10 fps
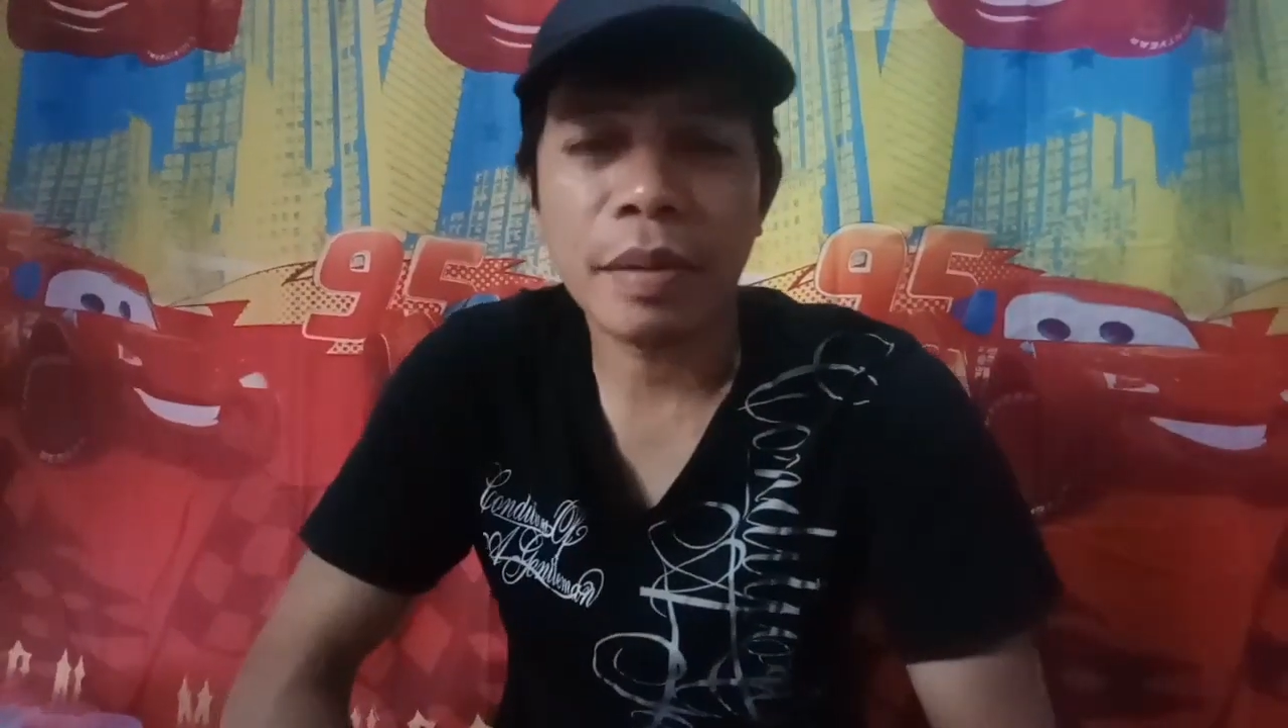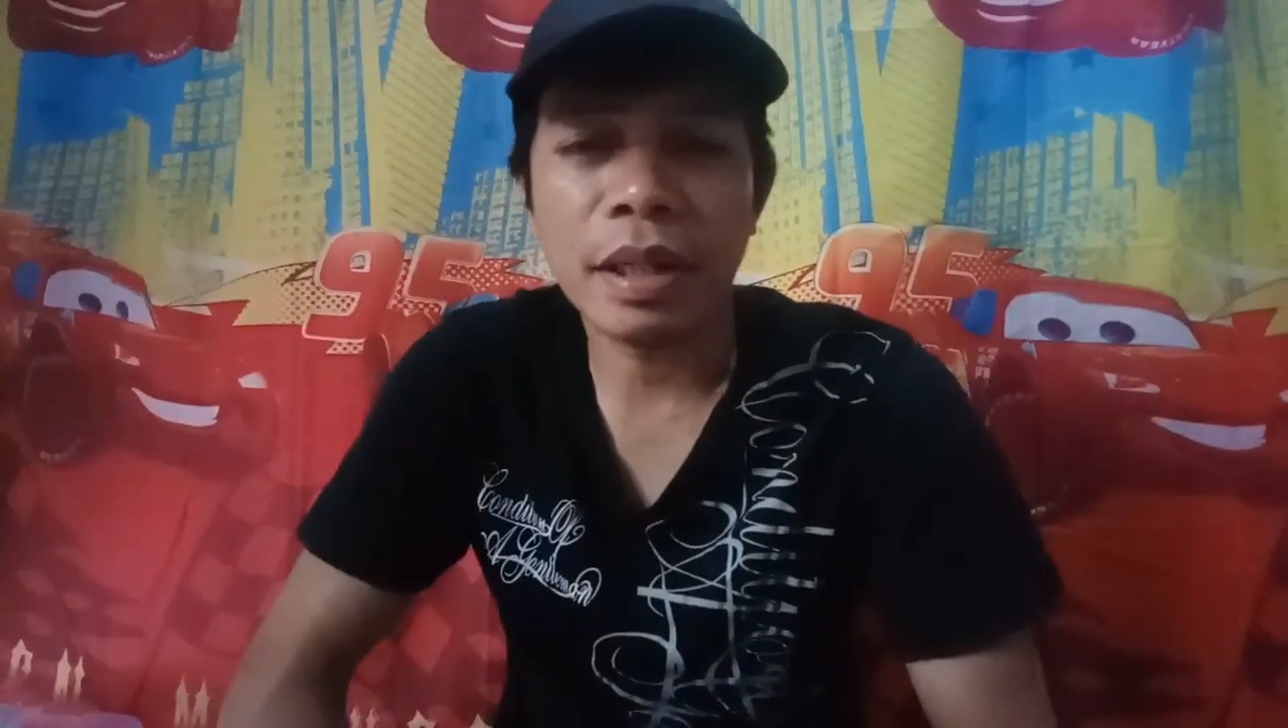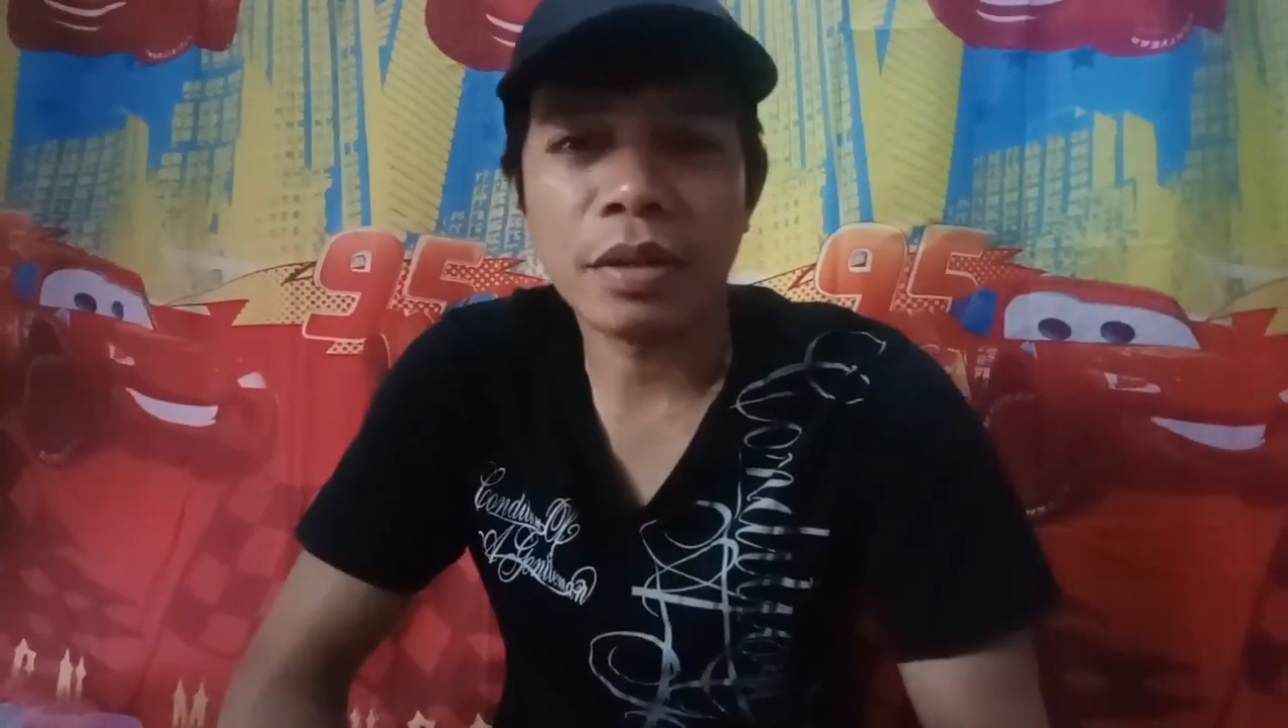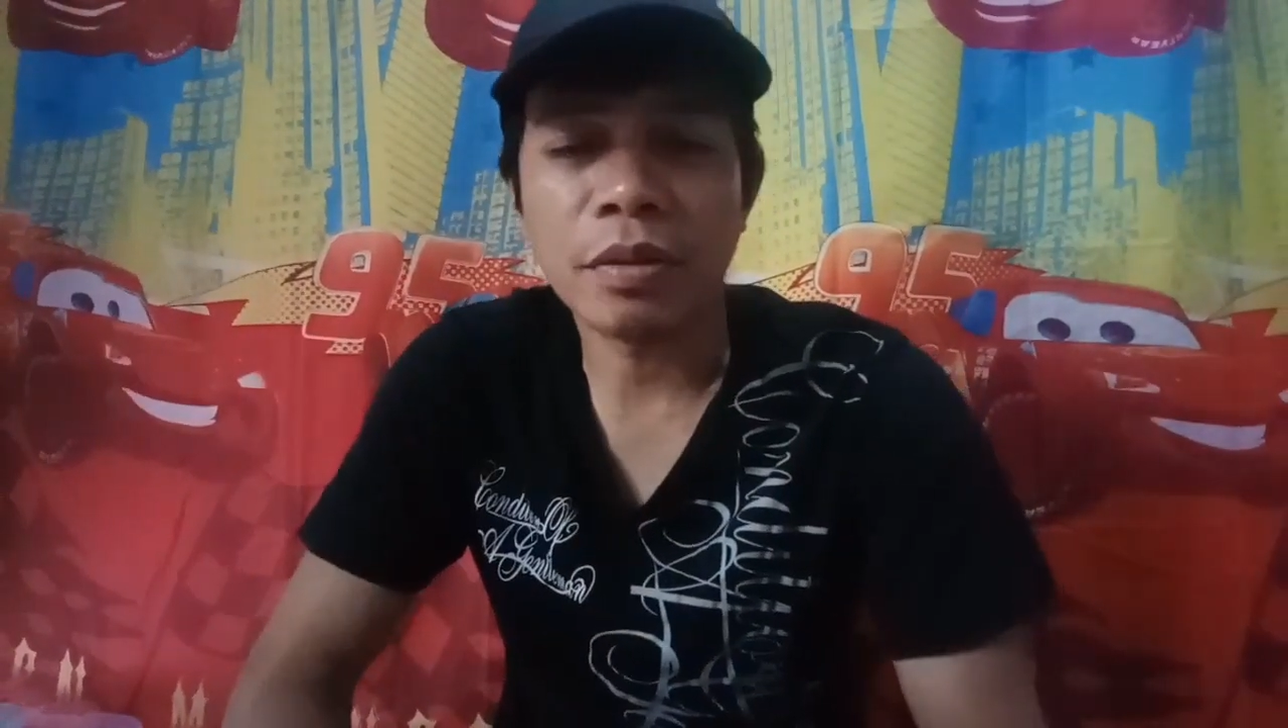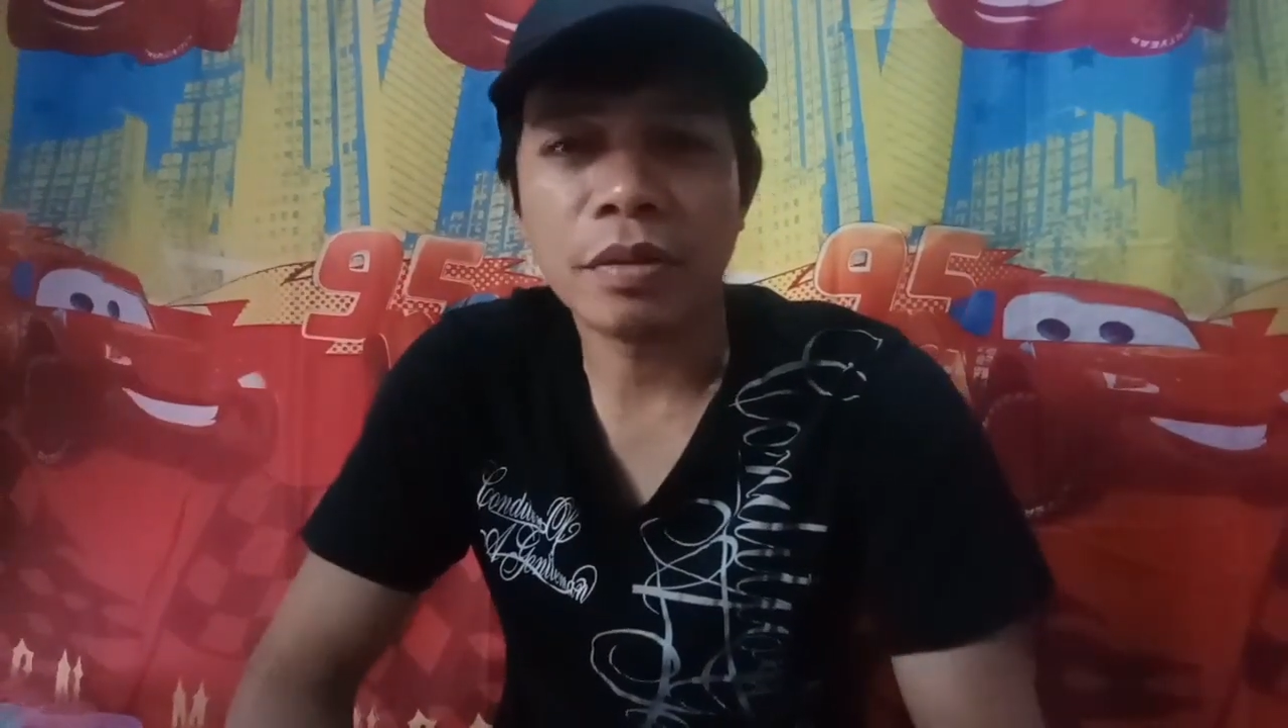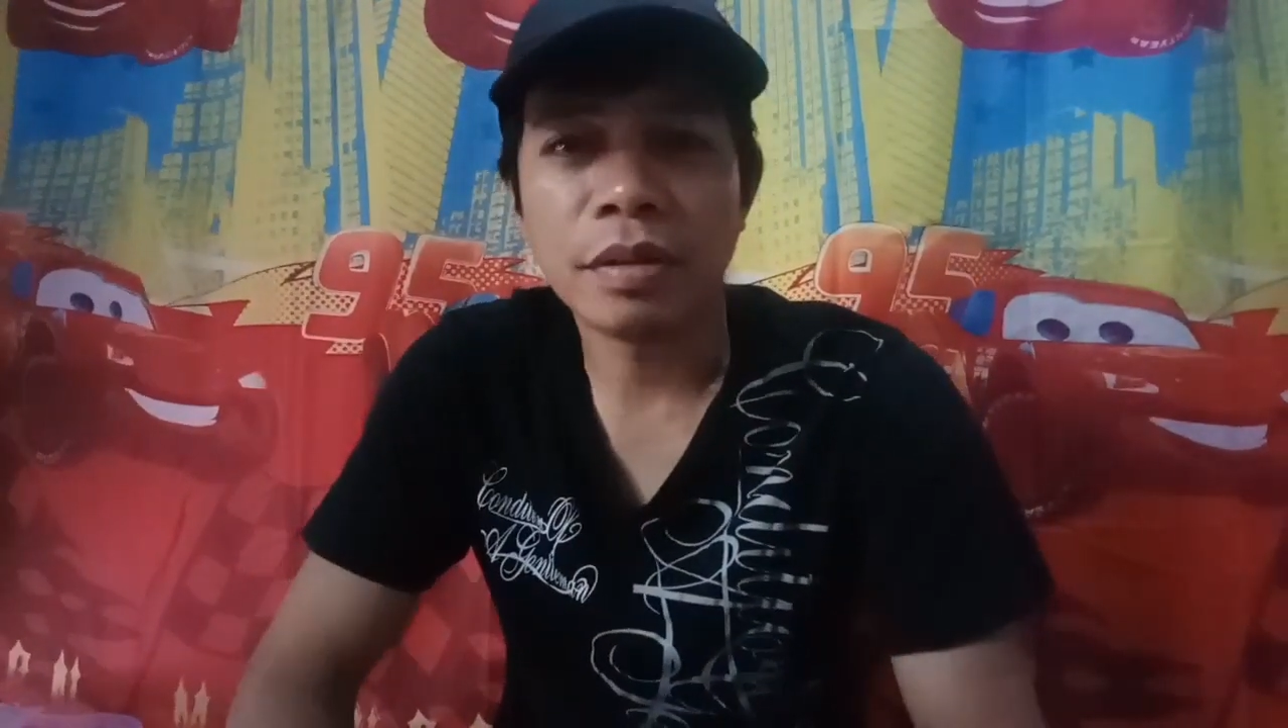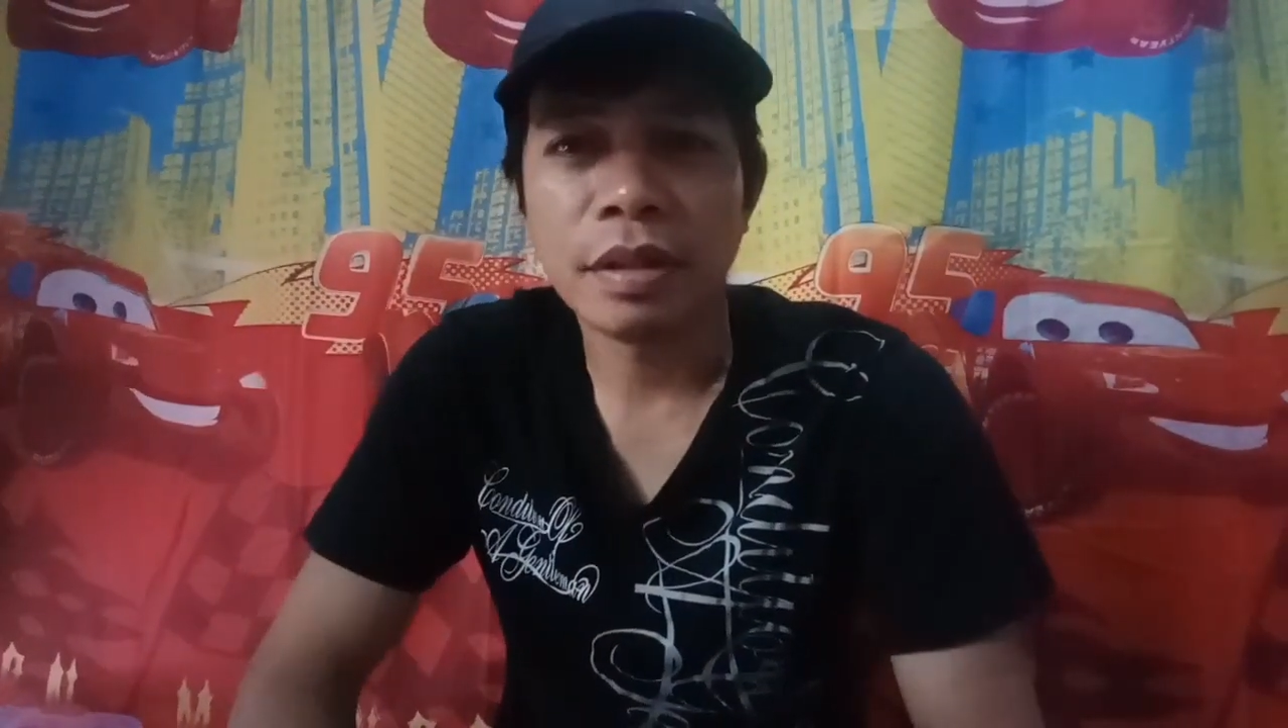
naman ito.